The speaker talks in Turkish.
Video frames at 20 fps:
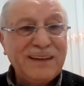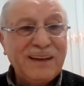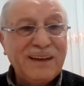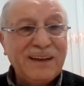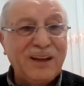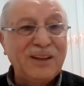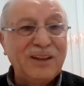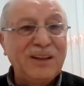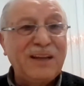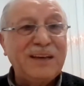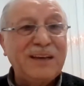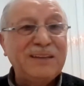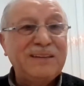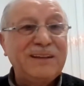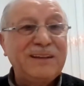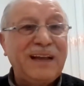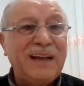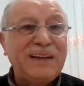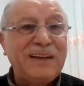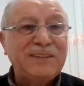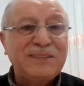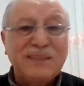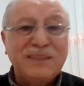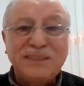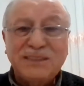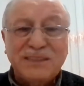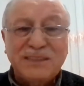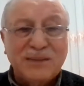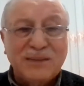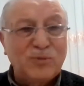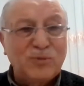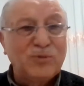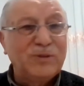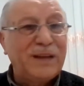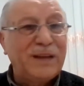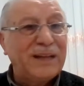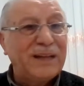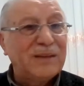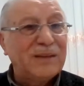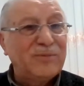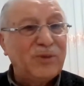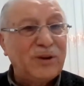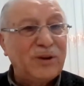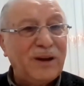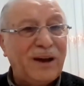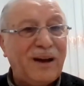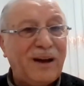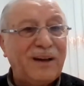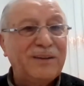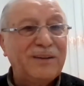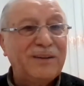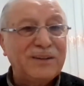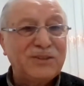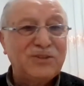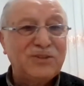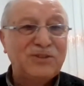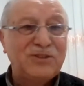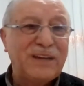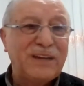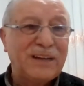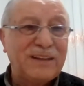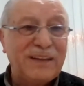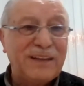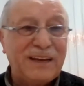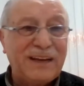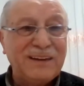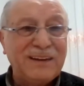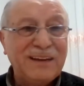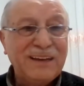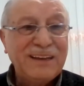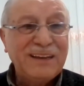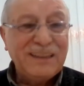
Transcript: Allah dilerse işte bundan da böyle harika çiçekler